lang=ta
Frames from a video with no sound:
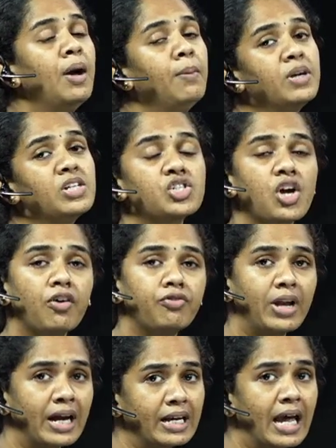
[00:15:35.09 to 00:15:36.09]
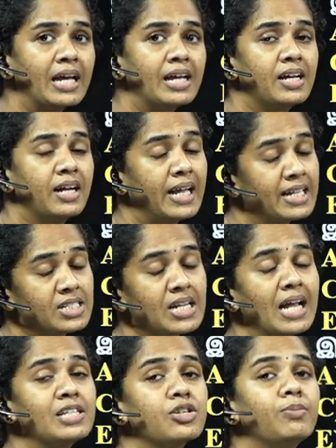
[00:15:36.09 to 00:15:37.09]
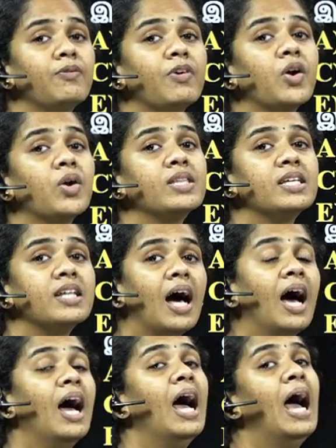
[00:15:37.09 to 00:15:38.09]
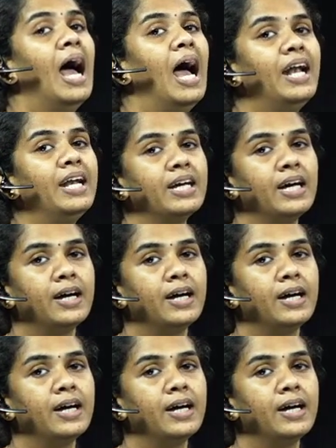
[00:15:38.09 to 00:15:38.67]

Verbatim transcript: மினிஸ்ட்ரி ஆஃப் டெக்டை டெக்ஸ்டைல்ஸும் இவரோடது தான் அண்ட்